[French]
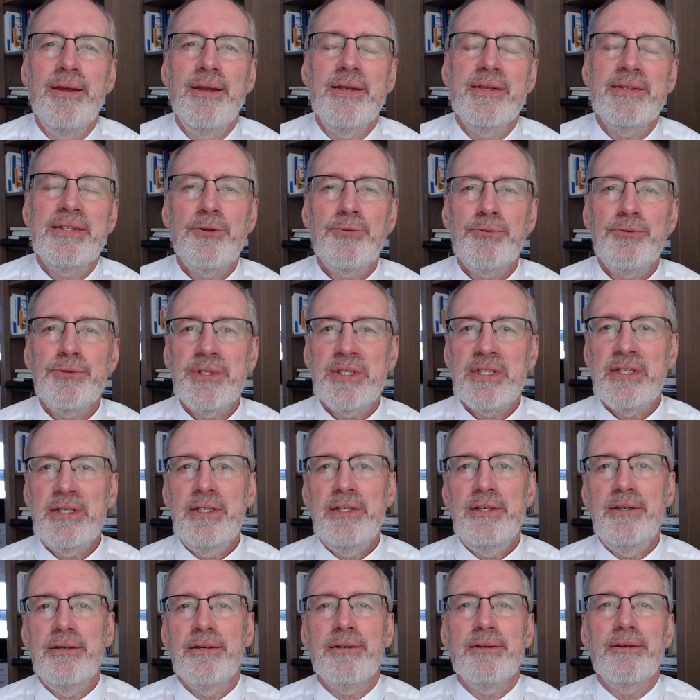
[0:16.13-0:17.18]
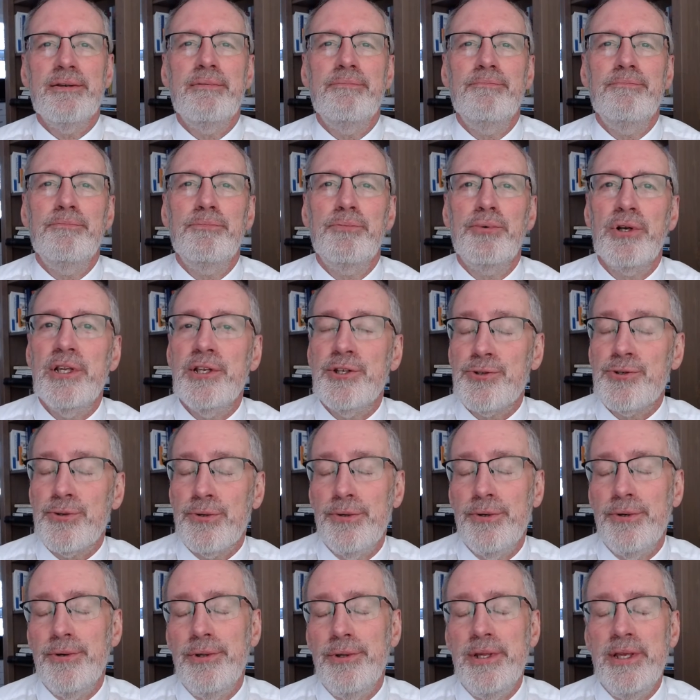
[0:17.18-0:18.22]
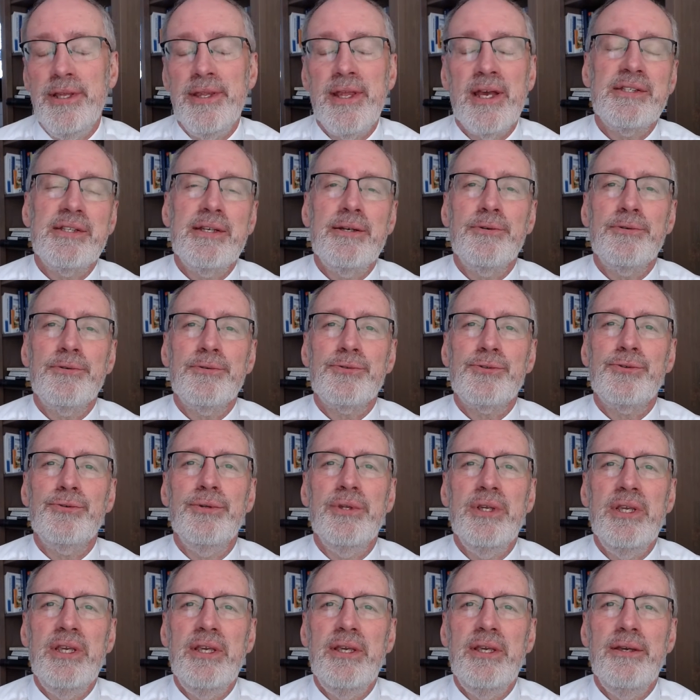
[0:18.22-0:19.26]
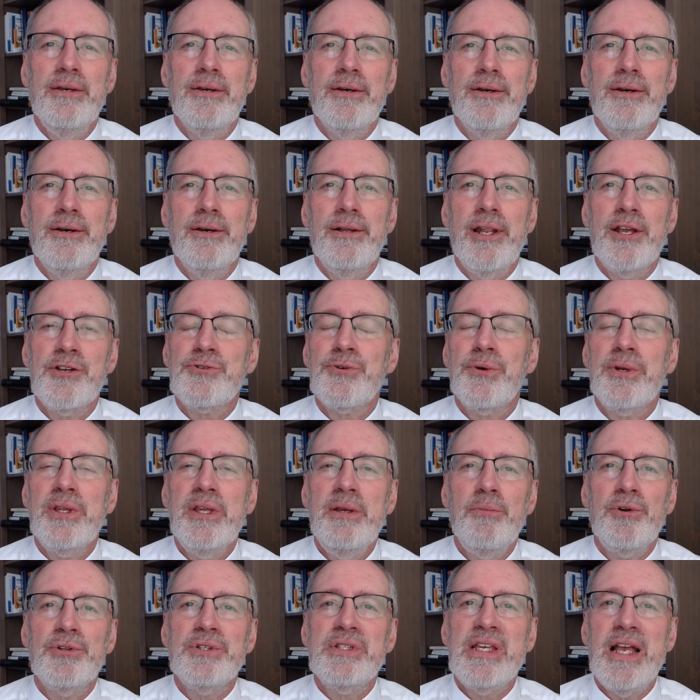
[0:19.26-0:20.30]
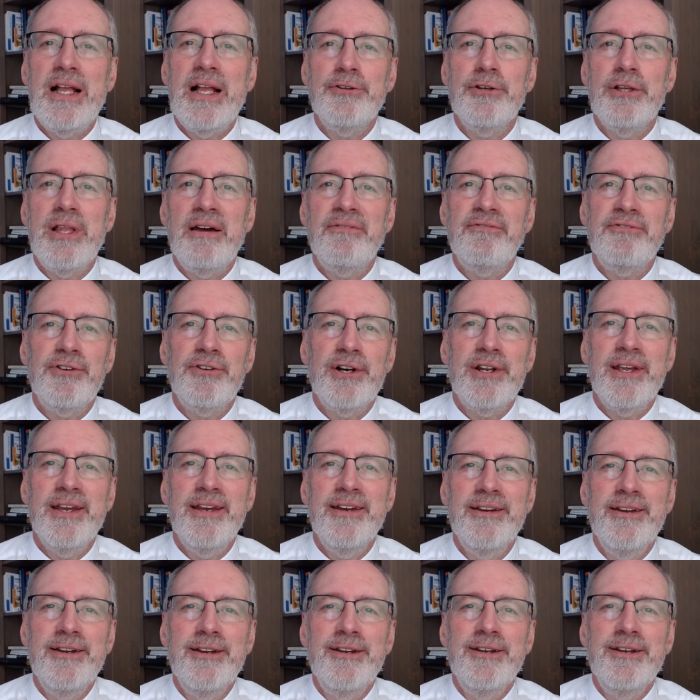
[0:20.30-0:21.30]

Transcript: C'est aussi, euh, pour les, Nations Unies, euh, la Journée mondiale de la forêt.